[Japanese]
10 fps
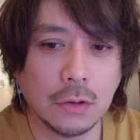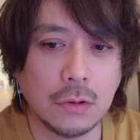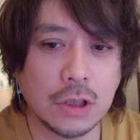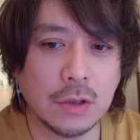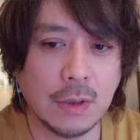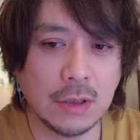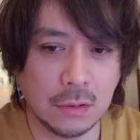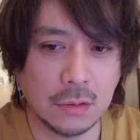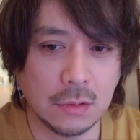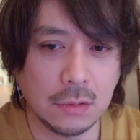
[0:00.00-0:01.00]

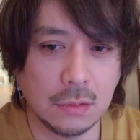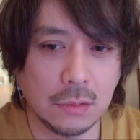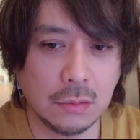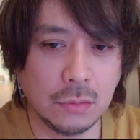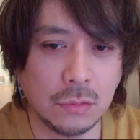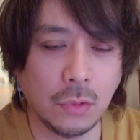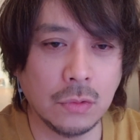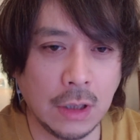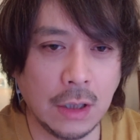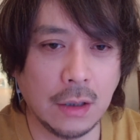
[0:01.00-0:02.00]
クリスマスとい
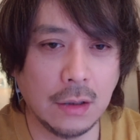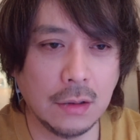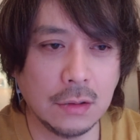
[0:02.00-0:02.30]
うね、